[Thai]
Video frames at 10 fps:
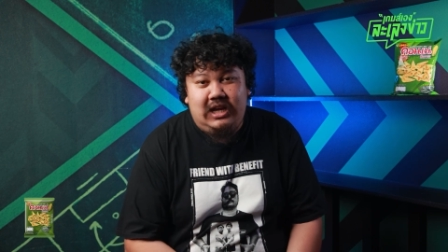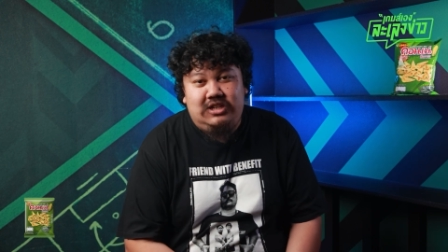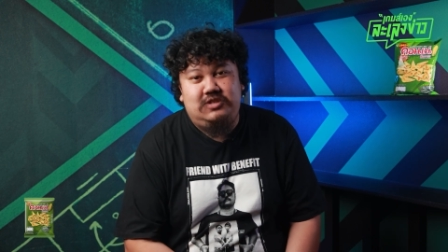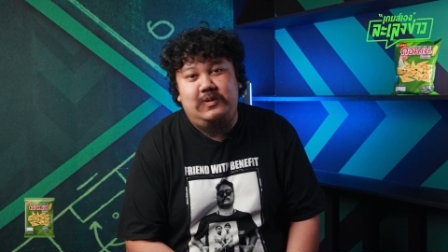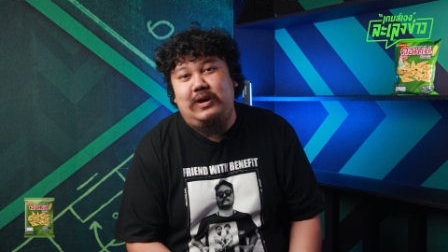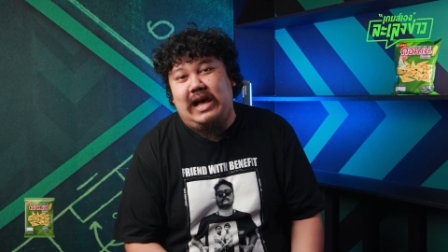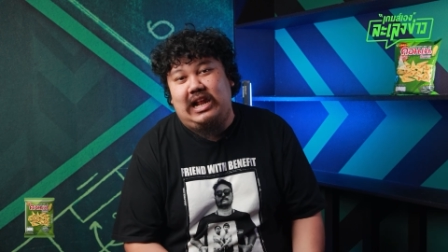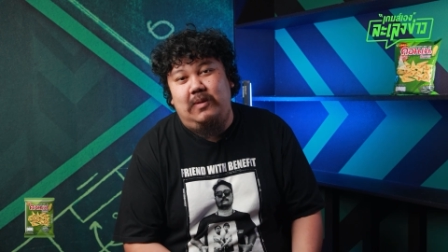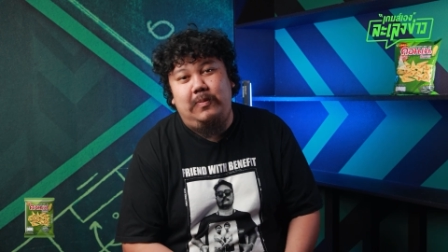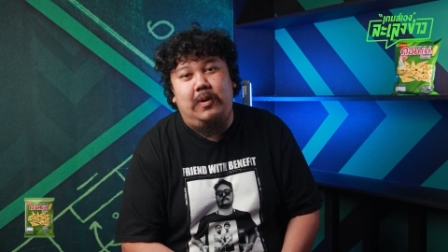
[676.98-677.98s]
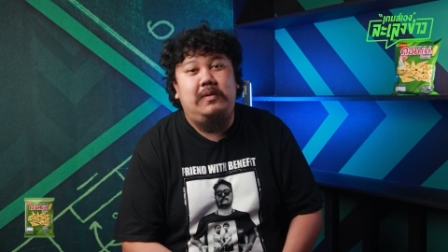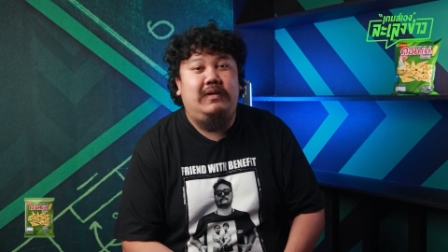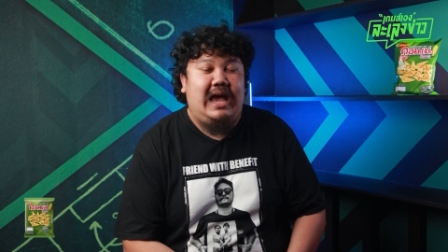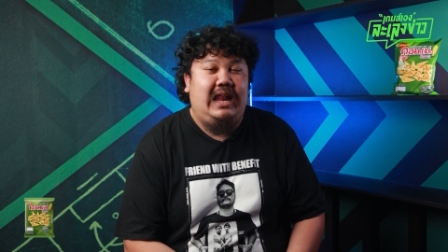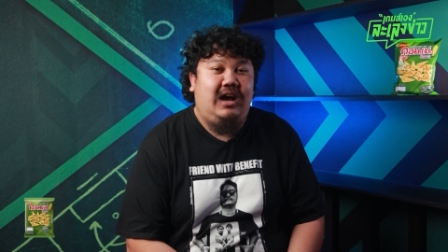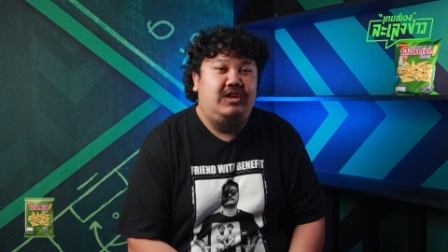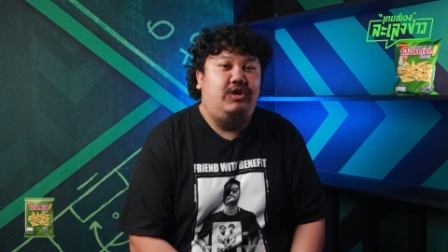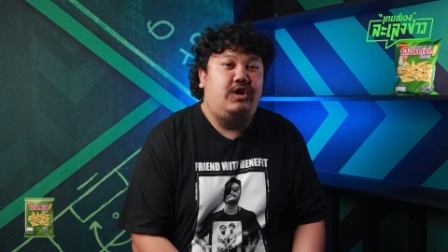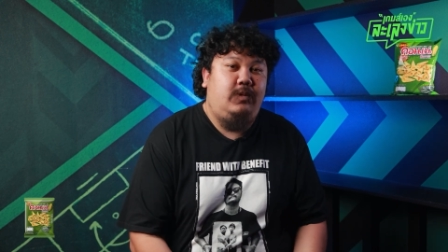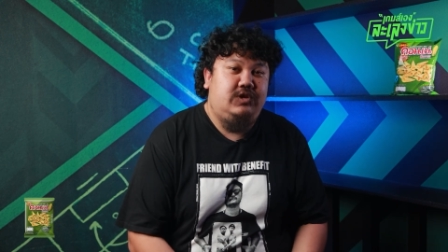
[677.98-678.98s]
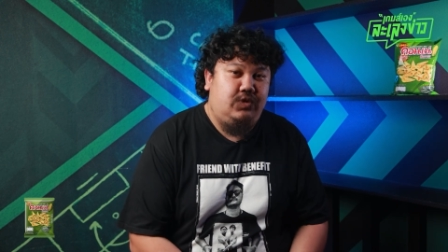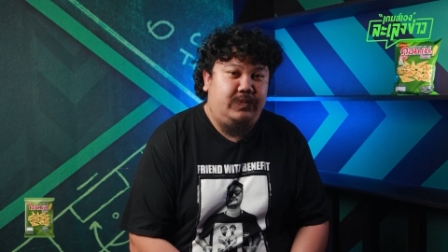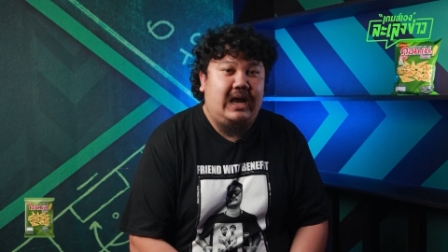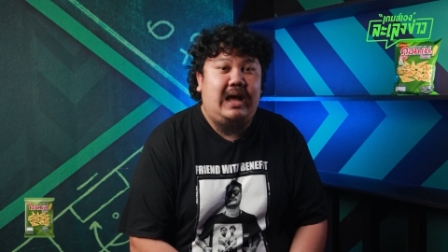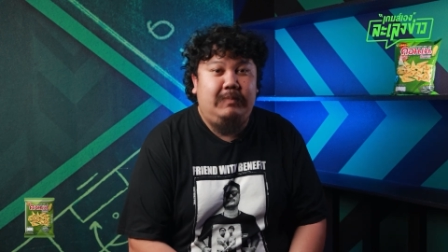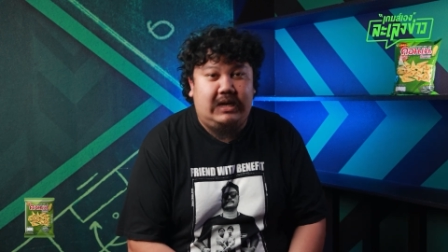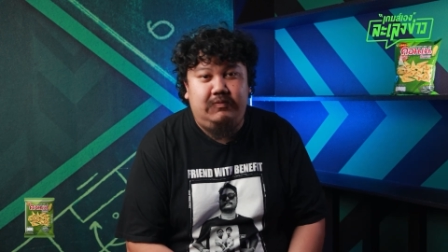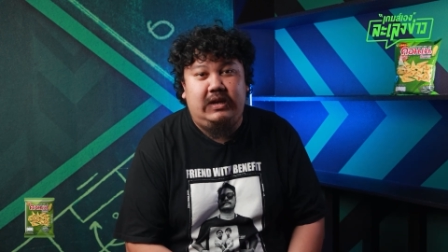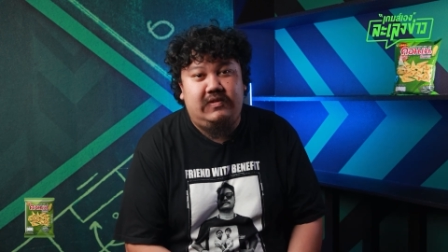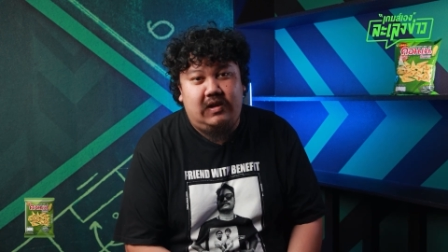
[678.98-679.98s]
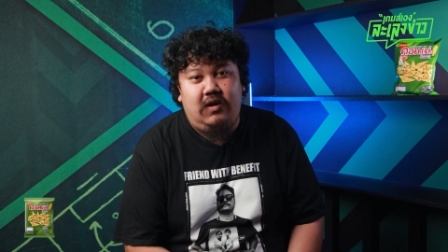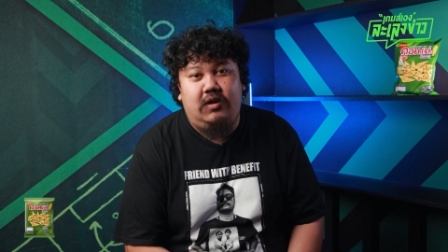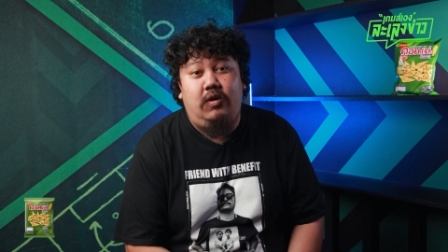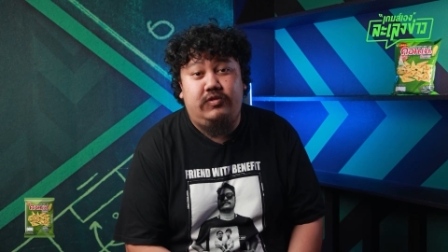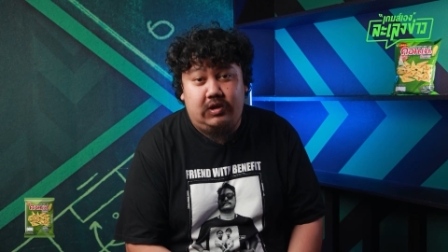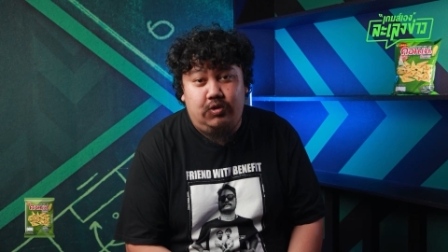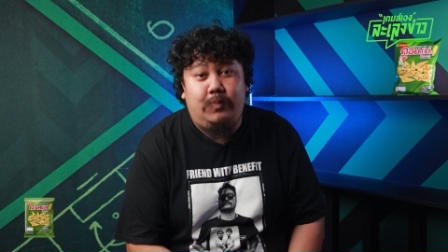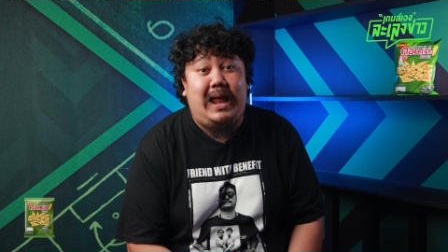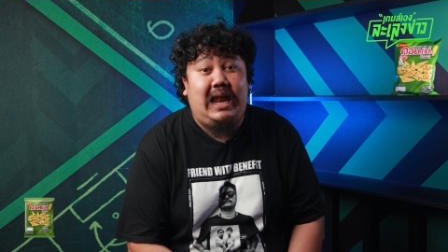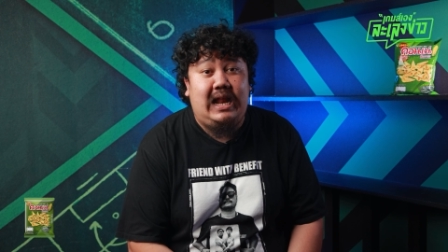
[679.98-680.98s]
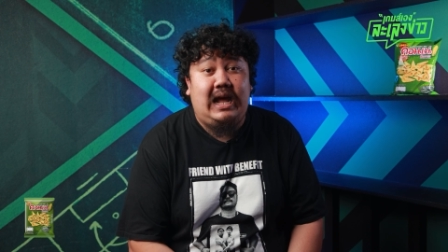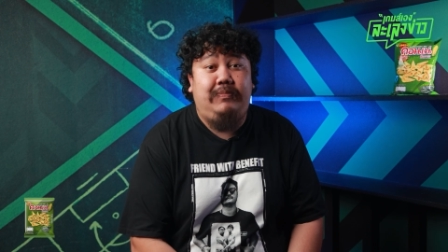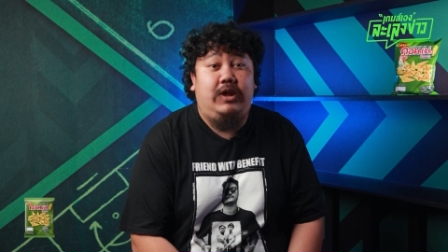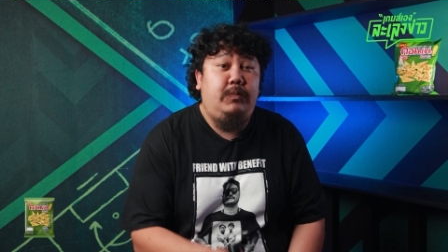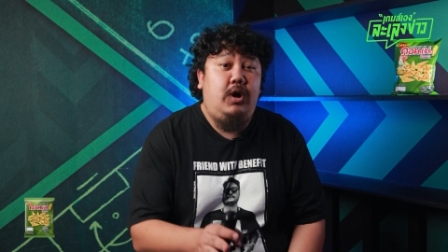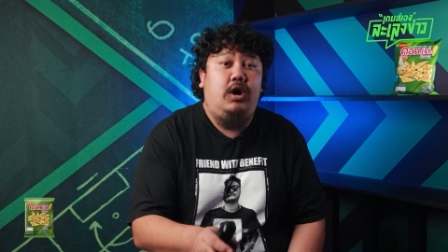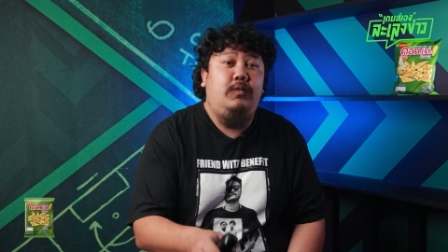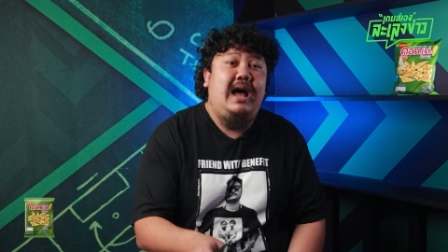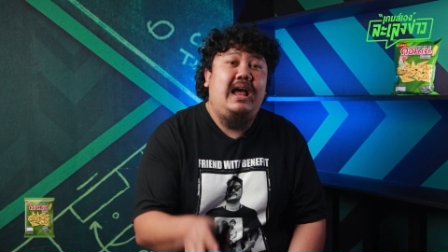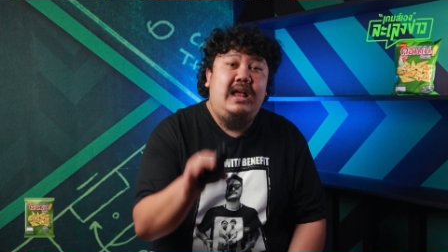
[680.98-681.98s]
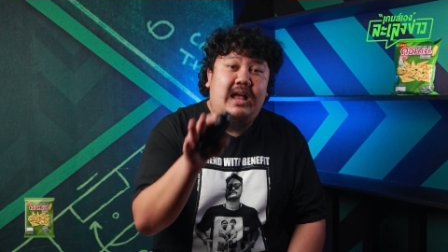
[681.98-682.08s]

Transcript: โดยจะมีโอกาสเข้าไปพบกับใครเนี่ยก็ต้องรอบทสรุปในค่ำคืนวันนี้ซะก่อนของศึกยูโรปาลีกนะครับแต่ต้องบอกก่อนว่า